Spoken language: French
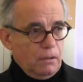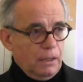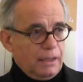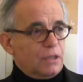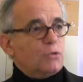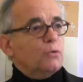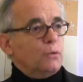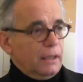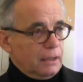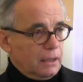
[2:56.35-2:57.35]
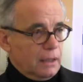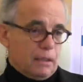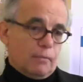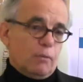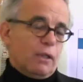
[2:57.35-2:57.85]
euh, la question de l'être, qui est
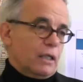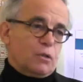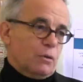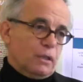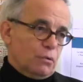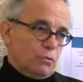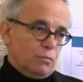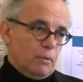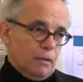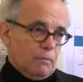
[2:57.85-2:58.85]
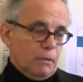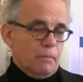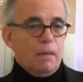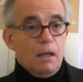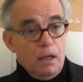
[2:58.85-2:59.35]
simplement la question de l'étant suprême. Hein.